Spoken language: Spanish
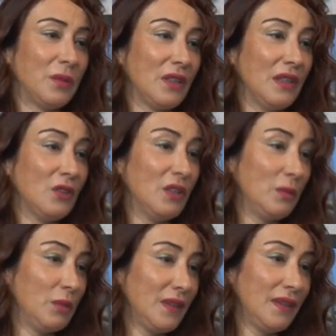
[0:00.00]
porque eso
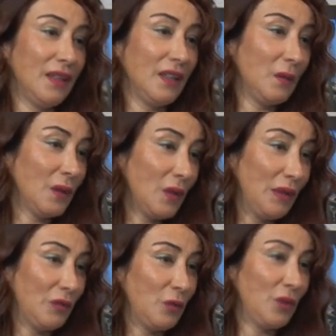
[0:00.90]
después tiene que ver con
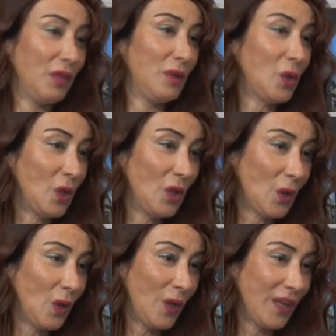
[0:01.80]
el funcionamiento de
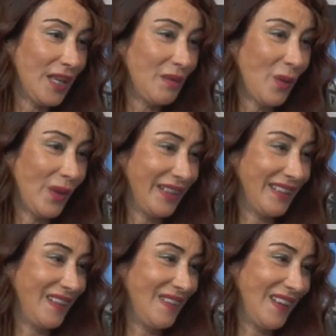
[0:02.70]
todo el organismo
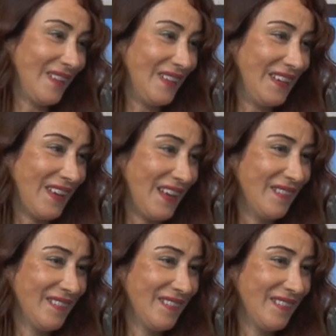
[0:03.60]
durante lo largo del día.